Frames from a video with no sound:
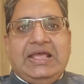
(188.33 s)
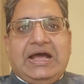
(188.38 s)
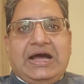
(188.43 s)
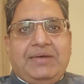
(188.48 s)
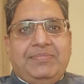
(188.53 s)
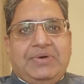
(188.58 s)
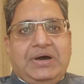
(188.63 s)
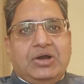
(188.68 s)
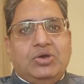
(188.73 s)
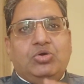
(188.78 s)

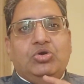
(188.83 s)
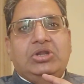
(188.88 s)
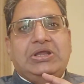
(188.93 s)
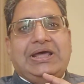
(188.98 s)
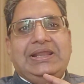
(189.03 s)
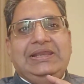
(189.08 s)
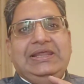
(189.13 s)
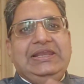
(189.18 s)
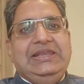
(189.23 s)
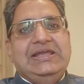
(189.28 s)
अब अंगूठा
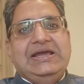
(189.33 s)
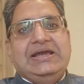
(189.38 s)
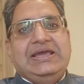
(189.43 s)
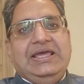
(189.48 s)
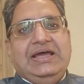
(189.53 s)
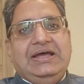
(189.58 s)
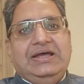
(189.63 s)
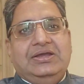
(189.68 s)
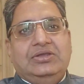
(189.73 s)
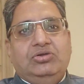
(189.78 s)
ले लिया
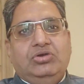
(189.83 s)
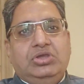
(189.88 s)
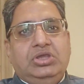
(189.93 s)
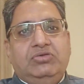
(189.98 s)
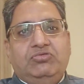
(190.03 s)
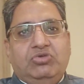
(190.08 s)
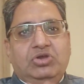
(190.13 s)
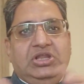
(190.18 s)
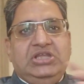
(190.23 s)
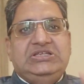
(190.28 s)
गया क्योंकि
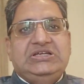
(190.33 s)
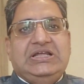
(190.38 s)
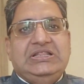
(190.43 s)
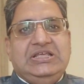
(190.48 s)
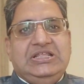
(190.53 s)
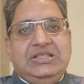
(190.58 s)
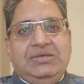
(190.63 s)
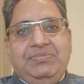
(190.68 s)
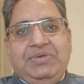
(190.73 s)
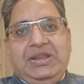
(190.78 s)
वो नहीं चाहते
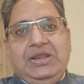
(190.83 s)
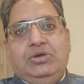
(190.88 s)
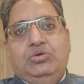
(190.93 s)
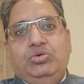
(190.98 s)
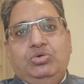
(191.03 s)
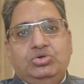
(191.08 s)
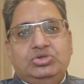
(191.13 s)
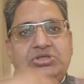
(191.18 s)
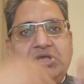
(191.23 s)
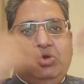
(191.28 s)
थे मेरे
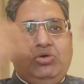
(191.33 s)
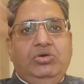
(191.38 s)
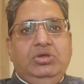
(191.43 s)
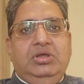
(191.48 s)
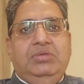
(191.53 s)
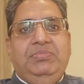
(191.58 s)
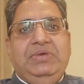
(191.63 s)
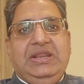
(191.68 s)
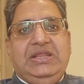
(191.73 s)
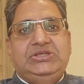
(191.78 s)
गुरु से कोई
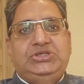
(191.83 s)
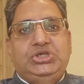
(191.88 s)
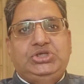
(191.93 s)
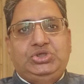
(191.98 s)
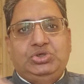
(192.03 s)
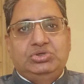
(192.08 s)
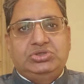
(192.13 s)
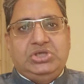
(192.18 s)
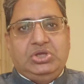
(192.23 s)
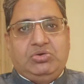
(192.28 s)
मेरे
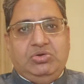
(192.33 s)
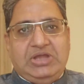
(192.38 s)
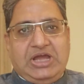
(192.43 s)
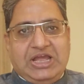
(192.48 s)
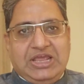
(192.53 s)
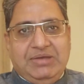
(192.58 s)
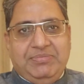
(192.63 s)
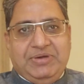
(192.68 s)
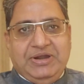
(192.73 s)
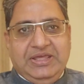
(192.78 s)
शिष्यों से कोई
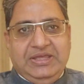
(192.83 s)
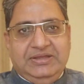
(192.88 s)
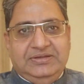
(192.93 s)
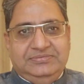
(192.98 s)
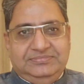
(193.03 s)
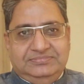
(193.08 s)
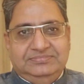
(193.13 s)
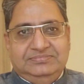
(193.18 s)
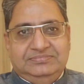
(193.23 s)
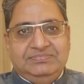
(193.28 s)
आगे बढ़े
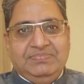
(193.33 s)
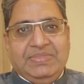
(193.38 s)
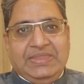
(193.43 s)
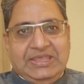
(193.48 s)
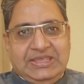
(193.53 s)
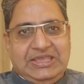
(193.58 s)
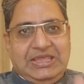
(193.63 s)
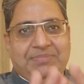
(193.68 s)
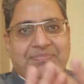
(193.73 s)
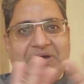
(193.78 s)

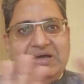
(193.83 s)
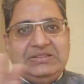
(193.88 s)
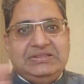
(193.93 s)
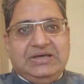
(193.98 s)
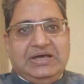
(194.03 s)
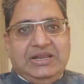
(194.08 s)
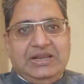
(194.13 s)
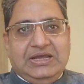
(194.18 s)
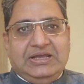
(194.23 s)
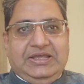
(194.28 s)
ये बात
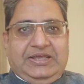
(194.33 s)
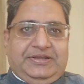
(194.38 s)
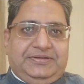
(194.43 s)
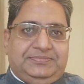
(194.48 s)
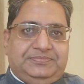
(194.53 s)
अलग है